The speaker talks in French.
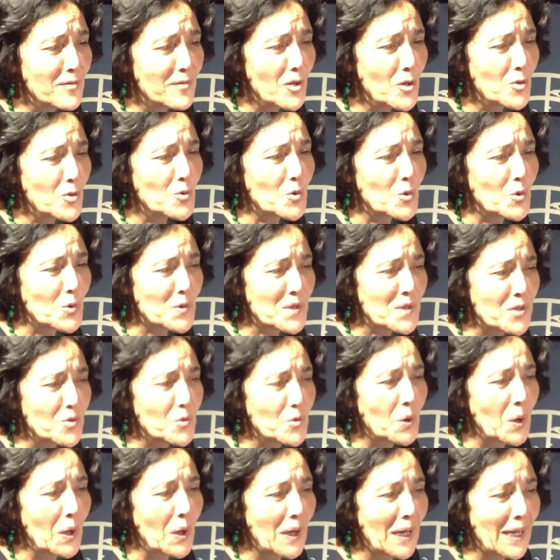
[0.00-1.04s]
enfants, nous
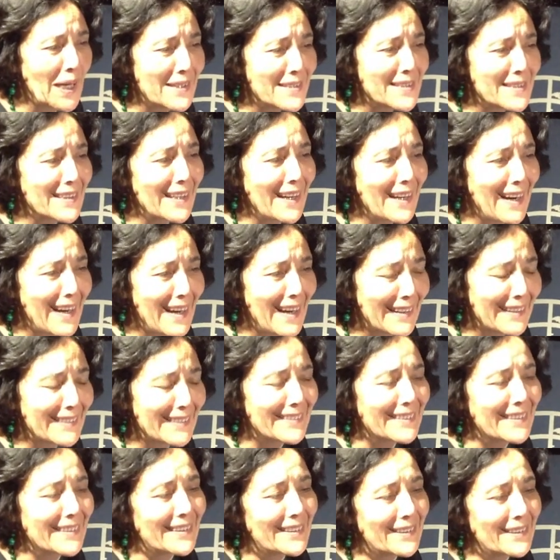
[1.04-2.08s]
continuerons à dire
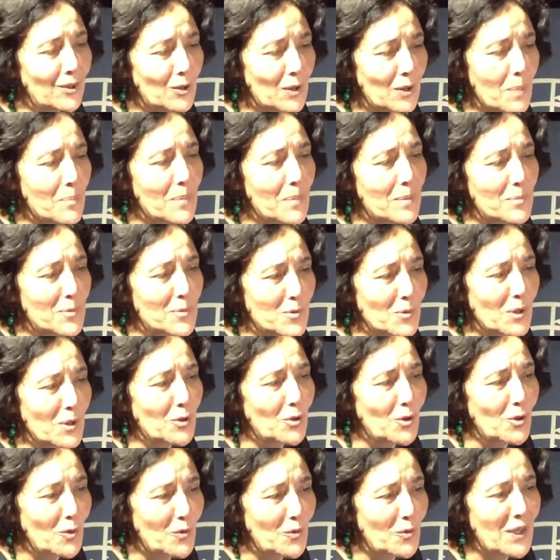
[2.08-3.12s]
Arrêtez, on n'a pas
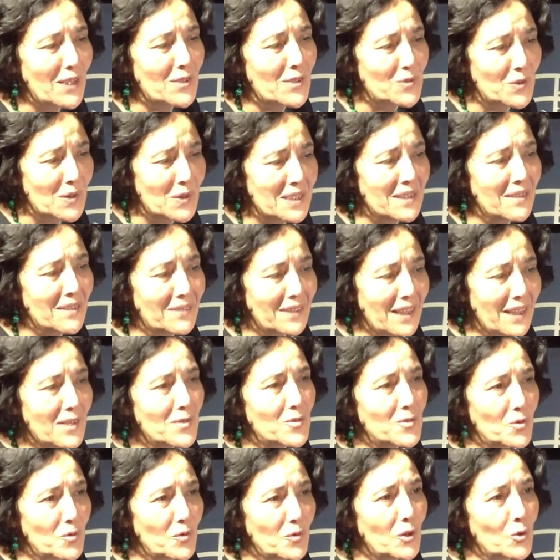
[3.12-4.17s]
besoin de leur faire ce qui est en
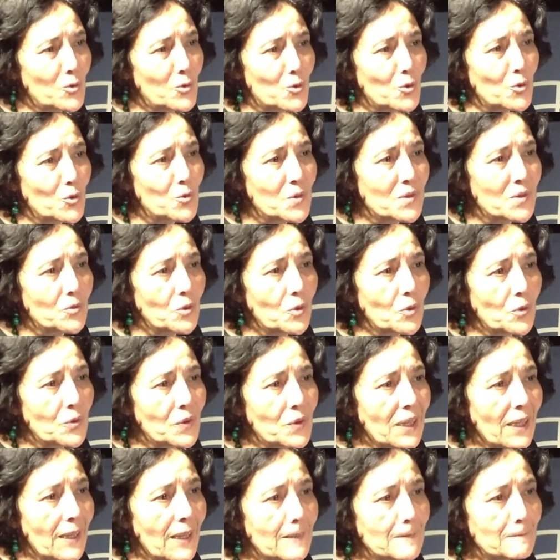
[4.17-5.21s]
train de se faire aujourd'hui sur
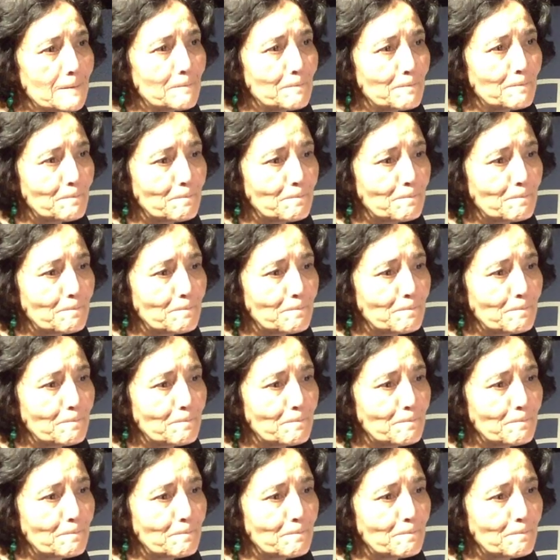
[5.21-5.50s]
le terrain.